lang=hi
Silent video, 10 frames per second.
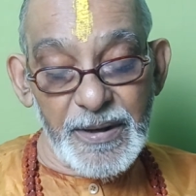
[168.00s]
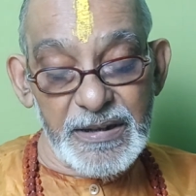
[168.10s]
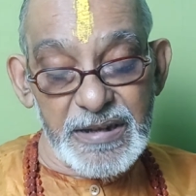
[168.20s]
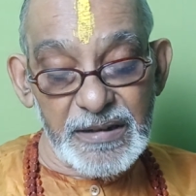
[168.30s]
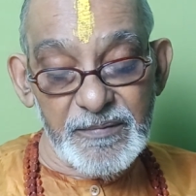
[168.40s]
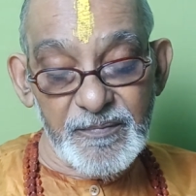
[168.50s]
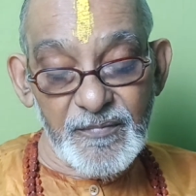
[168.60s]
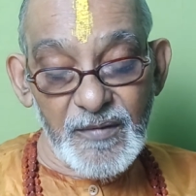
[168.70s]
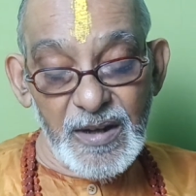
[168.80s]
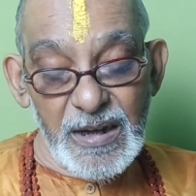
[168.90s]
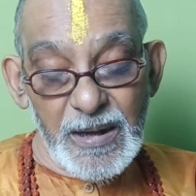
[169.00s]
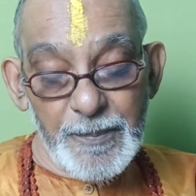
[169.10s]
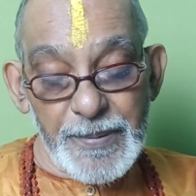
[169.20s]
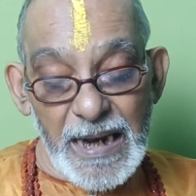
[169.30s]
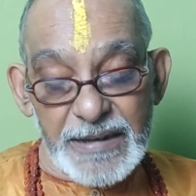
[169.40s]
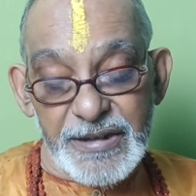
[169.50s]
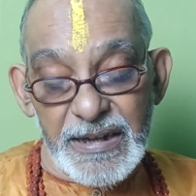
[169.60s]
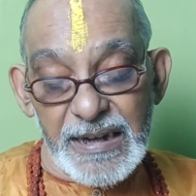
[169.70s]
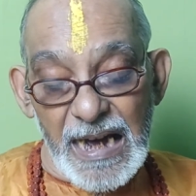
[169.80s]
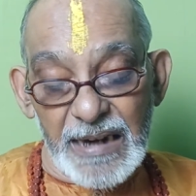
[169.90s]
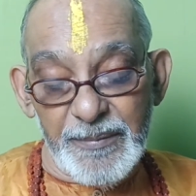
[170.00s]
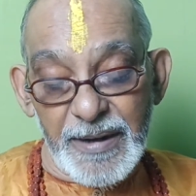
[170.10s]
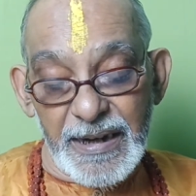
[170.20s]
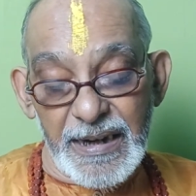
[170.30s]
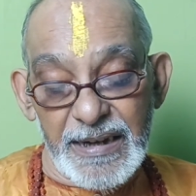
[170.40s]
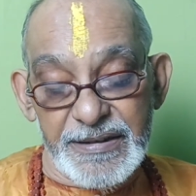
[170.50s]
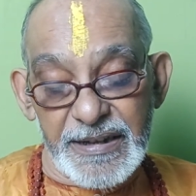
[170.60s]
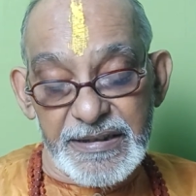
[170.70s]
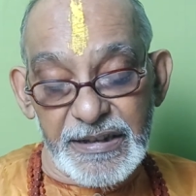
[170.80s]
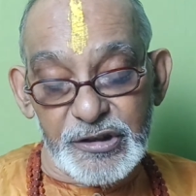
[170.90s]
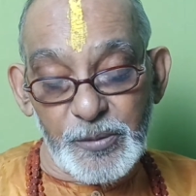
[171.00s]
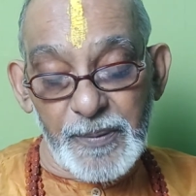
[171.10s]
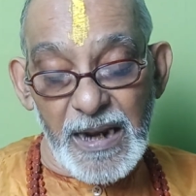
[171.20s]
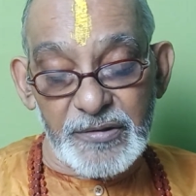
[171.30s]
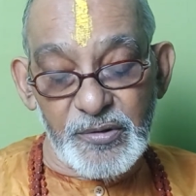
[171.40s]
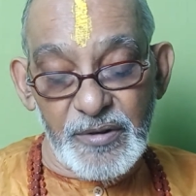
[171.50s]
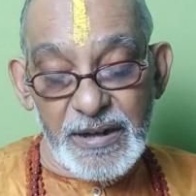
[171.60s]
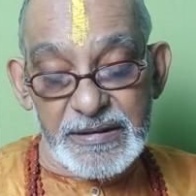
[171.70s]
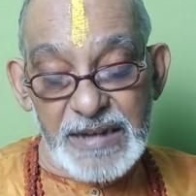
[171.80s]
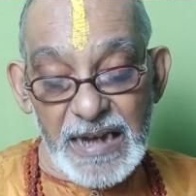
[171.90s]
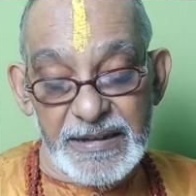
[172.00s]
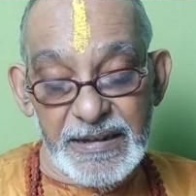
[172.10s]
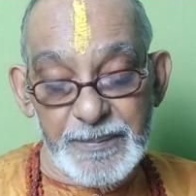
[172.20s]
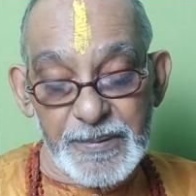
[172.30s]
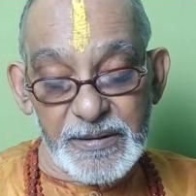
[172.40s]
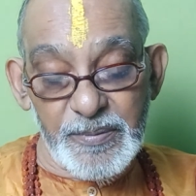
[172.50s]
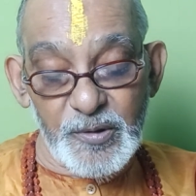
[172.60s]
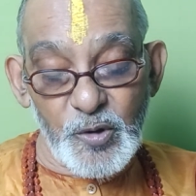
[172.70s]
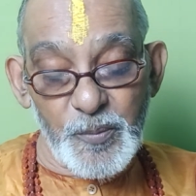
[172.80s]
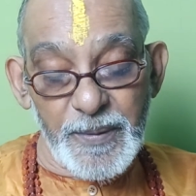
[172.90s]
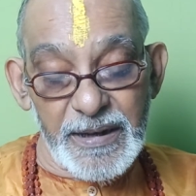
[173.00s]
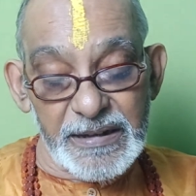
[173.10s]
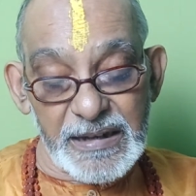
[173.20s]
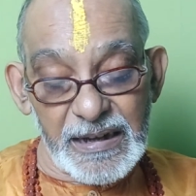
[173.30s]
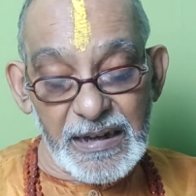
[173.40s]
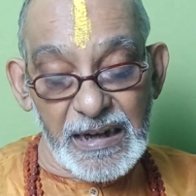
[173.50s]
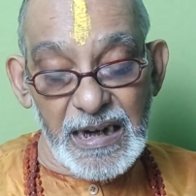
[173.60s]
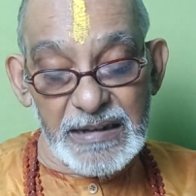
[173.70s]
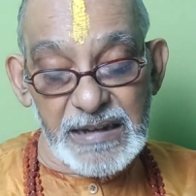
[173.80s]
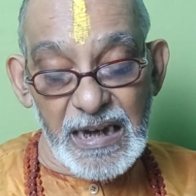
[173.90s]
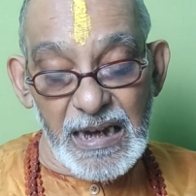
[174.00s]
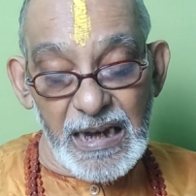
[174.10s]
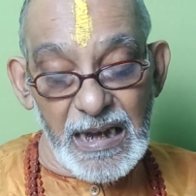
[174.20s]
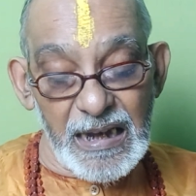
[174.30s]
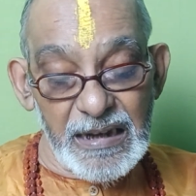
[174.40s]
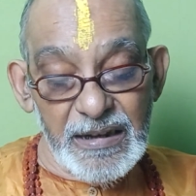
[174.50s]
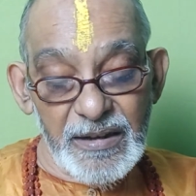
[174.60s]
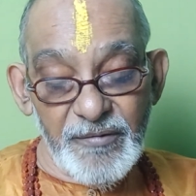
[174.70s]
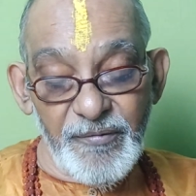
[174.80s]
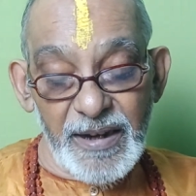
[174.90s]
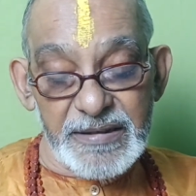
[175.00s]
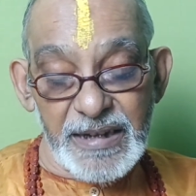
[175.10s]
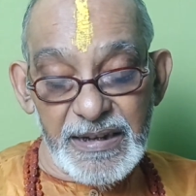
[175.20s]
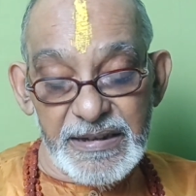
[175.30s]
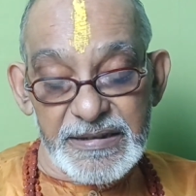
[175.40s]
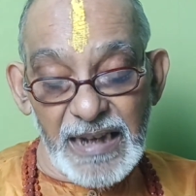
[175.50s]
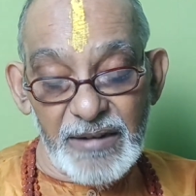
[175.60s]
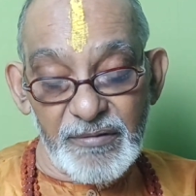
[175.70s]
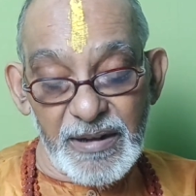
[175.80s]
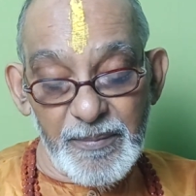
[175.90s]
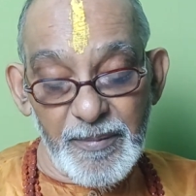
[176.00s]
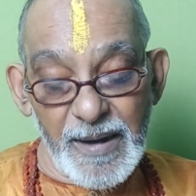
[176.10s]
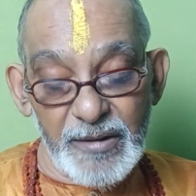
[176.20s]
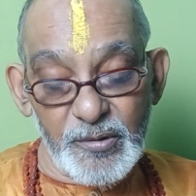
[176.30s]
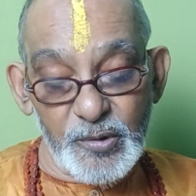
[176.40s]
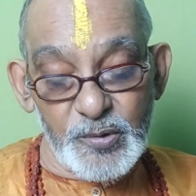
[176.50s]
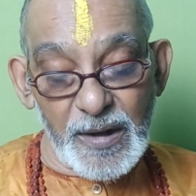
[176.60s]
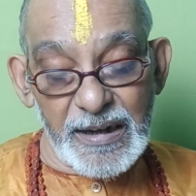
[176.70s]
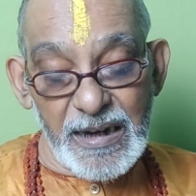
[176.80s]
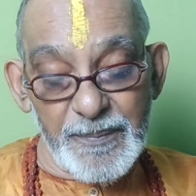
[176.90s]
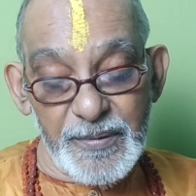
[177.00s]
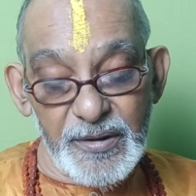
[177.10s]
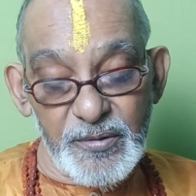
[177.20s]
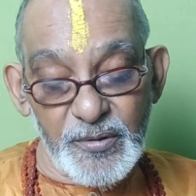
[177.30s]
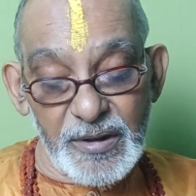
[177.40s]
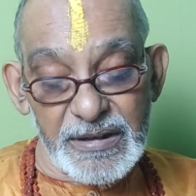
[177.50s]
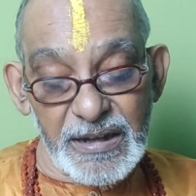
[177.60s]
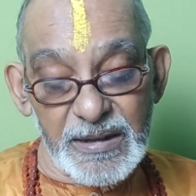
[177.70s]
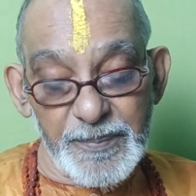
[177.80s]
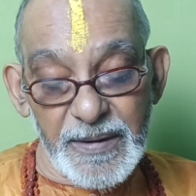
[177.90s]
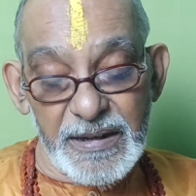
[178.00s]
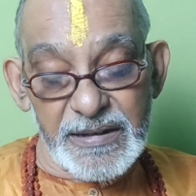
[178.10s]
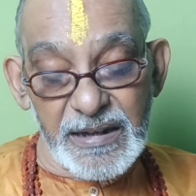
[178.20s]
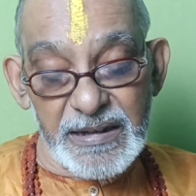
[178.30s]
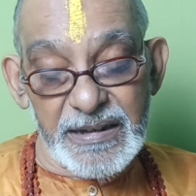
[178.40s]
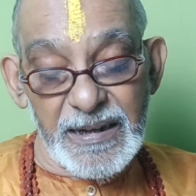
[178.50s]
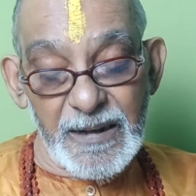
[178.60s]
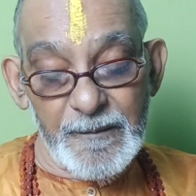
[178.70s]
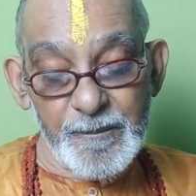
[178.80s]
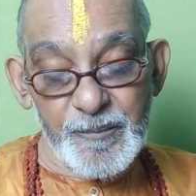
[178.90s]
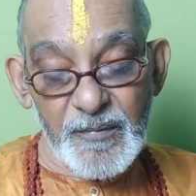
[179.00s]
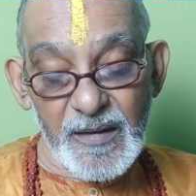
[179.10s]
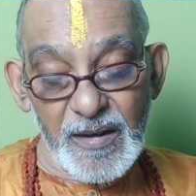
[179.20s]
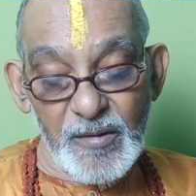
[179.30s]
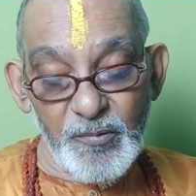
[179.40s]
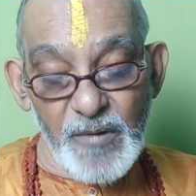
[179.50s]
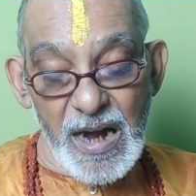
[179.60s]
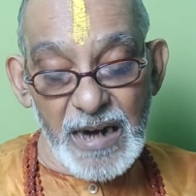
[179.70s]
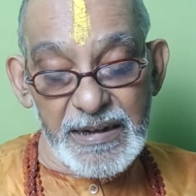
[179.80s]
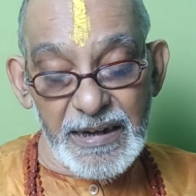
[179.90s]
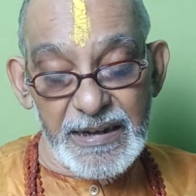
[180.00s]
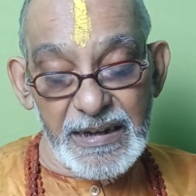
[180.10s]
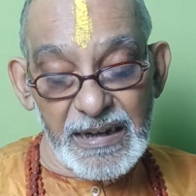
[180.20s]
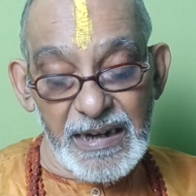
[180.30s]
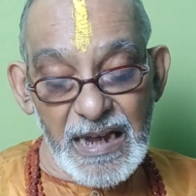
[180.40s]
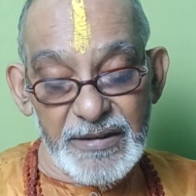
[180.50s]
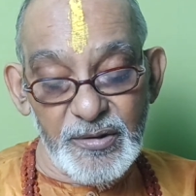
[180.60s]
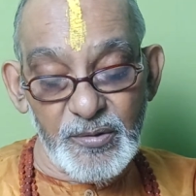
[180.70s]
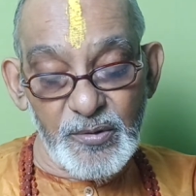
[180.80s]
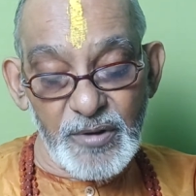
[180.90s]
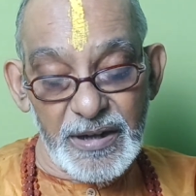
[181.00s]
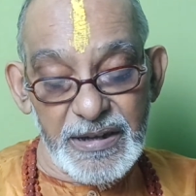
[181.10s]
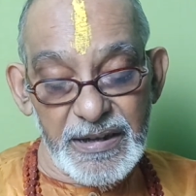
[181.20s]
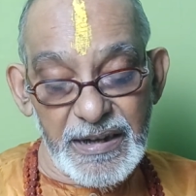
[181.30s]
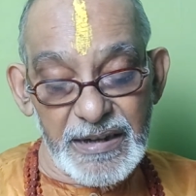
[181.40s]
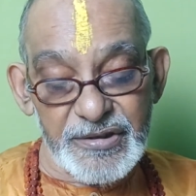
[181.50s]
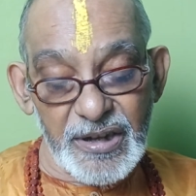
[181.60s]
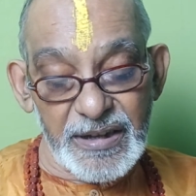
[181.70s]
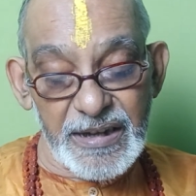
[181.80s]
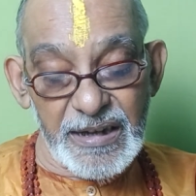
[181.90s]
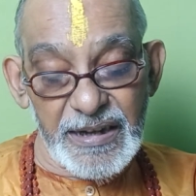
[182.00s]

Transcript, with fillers: परीक्षक प्राचीन काल में जैसे त्रिपुरासुर ने सारी पृथ्वी को पीड़ित कर रखा था वैसे ही सालू के विमान को द्वारकापुरी को अत्यंत पीड़ित कर दिया वहां के नर नारियों को कहीं एक क्षण के